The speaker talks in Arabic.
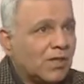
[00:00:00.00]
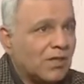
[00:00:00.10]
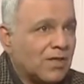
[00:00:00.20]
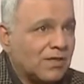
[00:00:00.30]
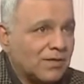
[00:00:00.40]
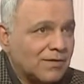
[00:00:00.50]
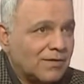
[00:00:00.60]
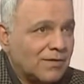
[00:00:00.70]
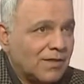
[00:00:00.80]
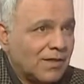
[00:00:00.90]
نعم.
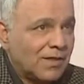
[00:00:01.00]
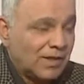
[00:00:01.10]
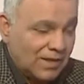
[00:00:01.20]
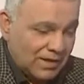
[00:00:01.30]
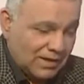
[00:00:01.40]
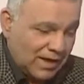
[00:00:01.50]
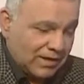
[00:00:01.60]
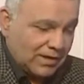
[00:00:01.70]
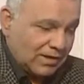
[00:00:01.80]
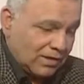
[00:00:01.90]
لكن نقطة
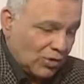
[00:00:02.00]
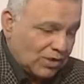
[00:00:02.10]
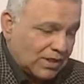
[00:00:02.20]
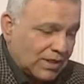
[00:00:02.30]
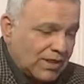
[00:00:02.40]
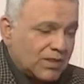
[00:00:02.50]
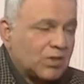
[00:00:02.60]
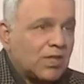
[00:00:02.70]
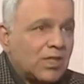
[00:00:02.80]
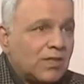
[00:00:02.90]
الإنزال
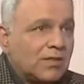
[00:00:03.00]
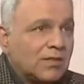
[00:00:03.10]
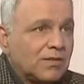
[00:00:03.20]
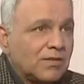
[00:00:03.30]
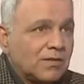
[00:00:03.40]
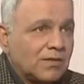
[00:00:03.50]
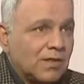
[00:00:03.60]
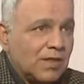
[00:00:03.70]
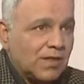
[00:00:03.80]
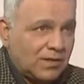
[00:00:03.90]
آه، يعني هدفها
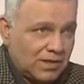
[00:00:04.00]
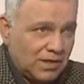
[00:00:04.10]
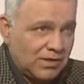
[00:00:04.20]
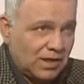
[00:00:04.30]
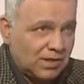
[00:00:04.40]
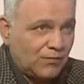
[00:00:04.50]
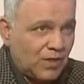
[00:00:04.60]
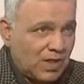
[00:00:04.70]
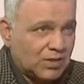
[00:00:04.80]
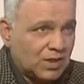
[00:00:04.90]
الأساسي هو
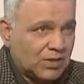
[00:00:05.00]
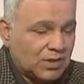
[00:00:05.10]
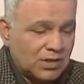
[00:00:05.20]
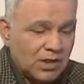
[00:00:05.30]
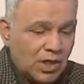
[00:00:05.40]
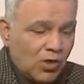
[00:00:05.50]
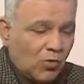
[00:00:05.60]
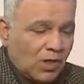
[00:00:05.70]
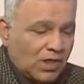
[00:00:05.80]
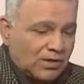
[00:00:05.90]
قطع الطريق على
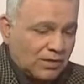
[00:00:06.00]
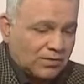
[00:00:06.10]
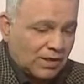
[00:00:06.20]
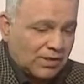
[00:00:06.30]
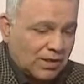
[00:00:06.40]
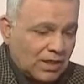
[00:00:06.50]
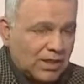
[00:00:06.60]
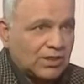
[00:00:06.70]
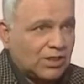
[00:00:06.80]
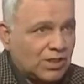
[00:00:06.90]
الجيش العربي السوري
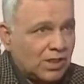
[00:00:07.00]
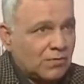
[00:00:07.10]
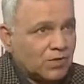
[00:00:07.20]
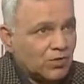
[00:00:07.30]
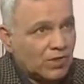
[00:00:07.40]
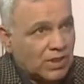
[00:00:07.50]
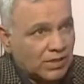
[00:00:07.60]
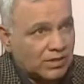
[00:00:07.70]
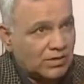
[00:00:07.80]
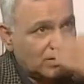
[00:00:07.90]
للتوجه
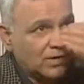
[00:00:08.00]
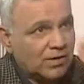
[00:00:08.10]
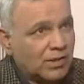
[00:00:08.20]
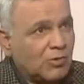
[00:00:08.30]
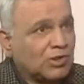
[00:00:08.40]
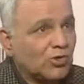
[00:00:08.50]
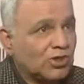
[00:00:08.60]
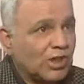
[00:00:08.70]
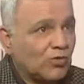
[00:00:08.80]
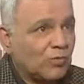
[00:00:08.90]
جنوبا
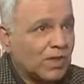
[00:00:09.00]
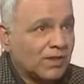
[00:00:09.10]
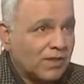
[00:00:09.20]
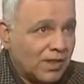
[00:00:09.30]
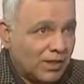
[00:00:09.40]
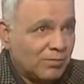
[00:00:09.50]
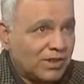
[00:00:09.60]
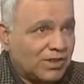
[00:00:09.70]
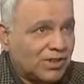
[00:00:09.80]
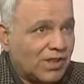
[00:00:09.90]
باتجاه الطبقة
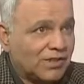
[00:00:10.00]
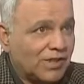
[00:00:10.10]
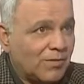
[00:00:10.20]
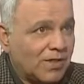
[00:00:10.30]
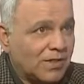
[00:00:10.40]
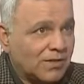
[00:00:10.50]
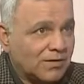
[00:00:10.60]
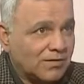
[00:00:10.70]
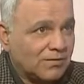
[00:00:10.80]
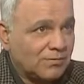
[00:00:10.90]
بشكل
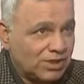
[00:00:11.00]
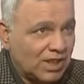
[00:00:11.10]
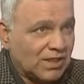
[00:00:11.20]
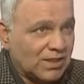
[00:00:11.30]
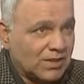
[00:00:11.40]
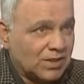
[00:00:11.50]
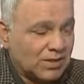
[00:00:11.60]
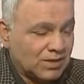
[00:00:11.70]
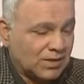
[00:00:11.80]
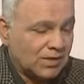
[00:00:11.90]
أساسي نعم.
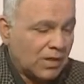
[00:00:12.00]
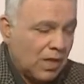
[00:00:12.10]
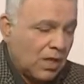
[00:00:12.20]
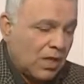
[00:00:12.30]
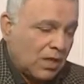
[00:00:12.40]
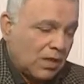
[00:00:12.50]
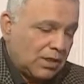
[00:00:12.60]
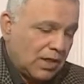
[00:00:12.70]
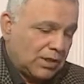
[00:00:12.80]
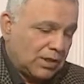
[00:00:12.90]
يعني يبدو
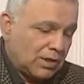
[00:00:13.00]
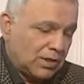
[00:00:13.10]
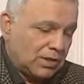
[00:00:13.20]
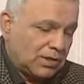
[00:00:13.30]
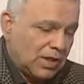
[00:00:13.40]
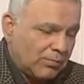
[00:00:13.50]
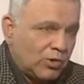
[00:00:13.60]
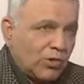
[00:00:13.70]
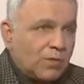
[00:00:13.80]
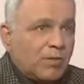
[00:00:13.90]
المشهد
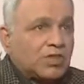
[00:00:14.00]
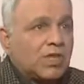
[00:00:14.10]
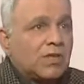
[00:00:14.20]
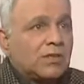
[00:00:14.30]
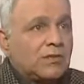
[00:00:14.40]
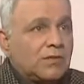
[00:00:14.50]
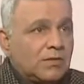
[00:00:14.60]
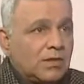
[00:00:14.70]
أن أمريكا